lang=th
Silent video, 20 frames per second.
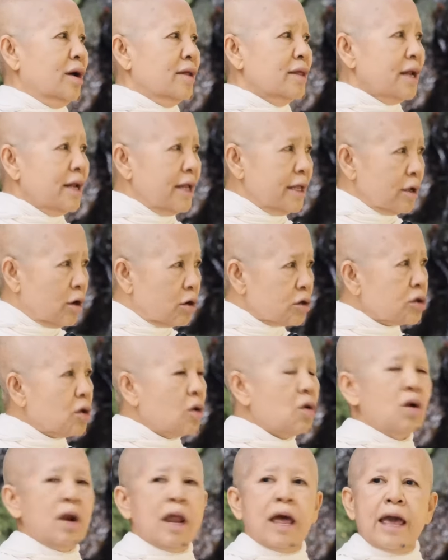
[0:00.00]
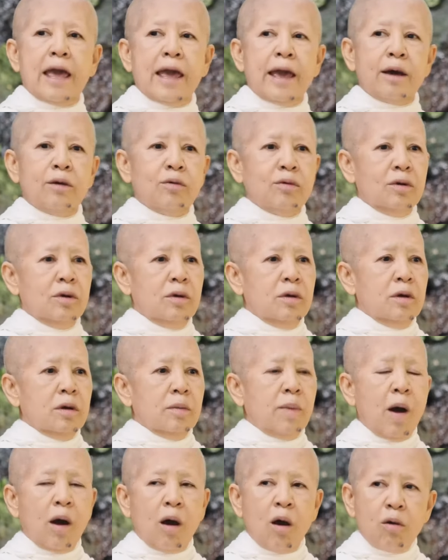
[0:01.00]
นรินเขาโตแล้ว
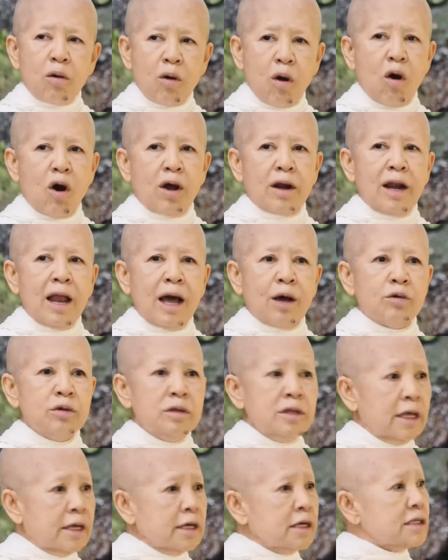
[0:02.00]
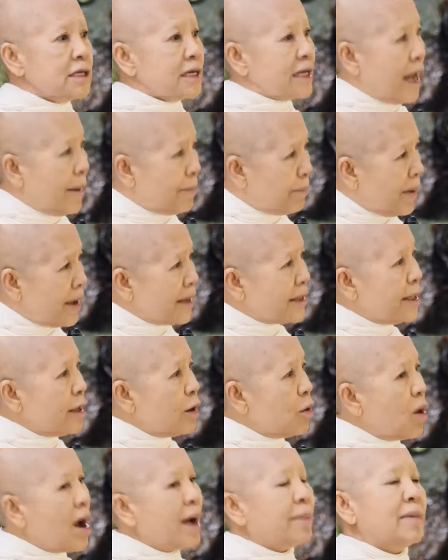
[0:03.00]
พอเขากอดเรานิ้งก็จะกลับไปที่
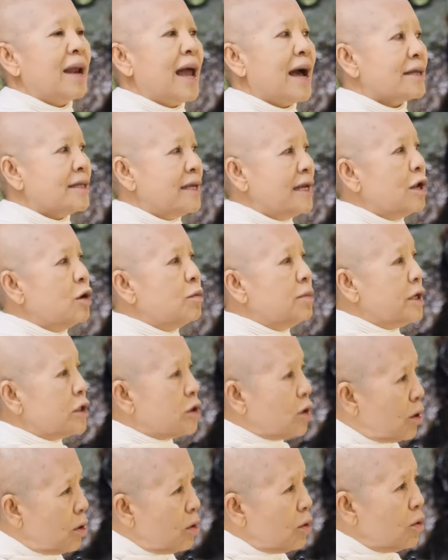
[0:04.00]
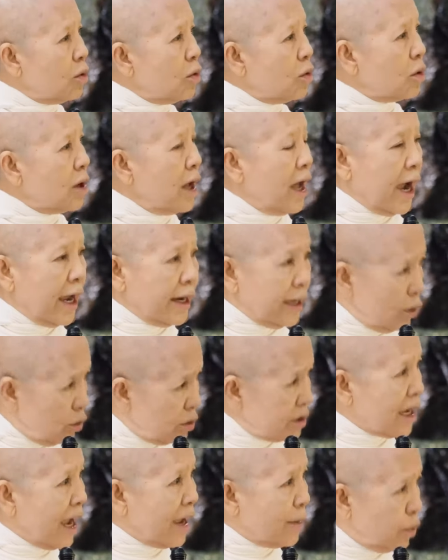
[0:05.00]
ความรักที่เรามีต่อลูกอันนี้
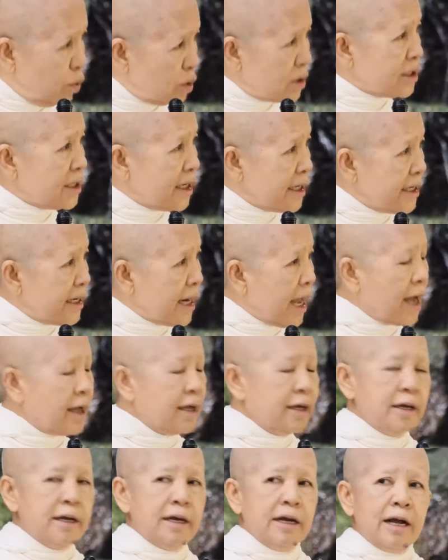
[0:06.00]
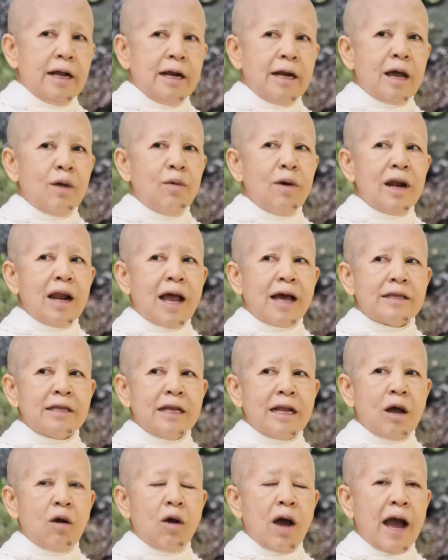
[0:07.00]
คุณยายพูดจริงนะแล้วเวลา
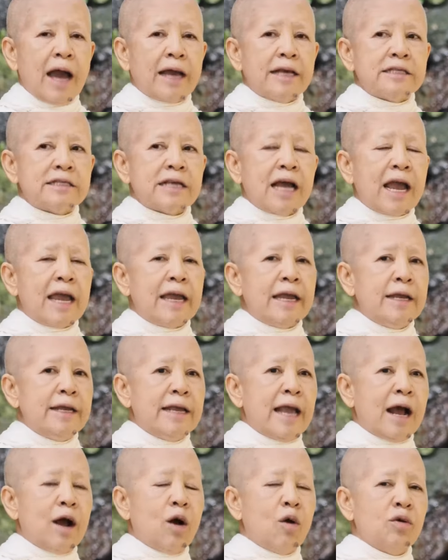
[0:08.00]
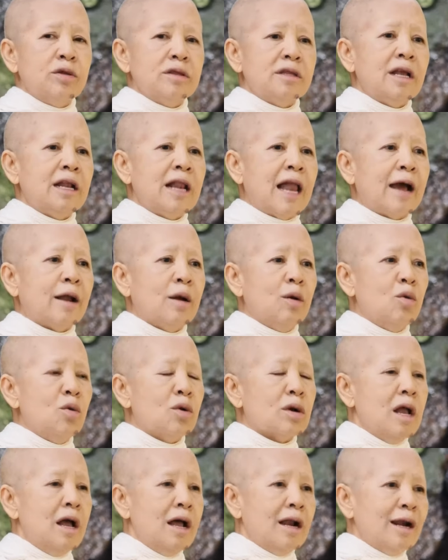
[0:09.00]
ที่เราหายใจอย่างคนที่รักลู
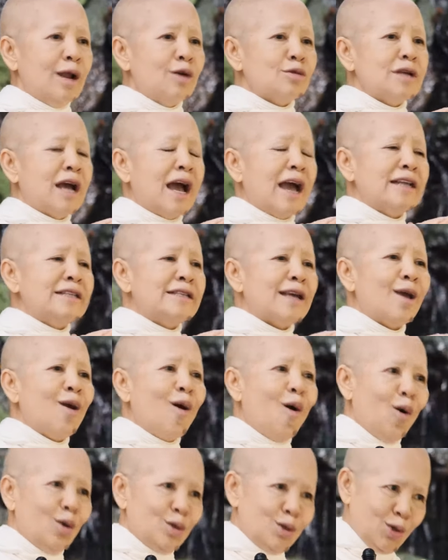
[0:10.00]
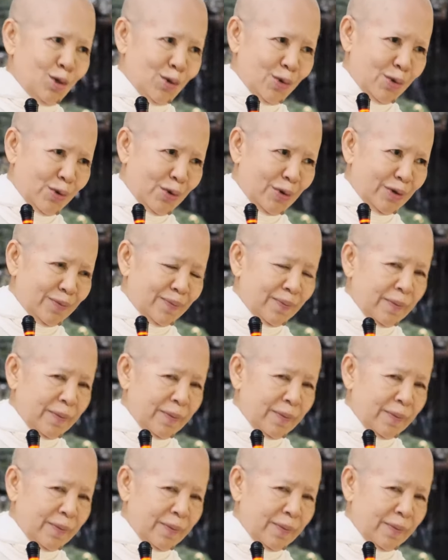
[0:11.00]
กเราจะหายใจอ่อนโยน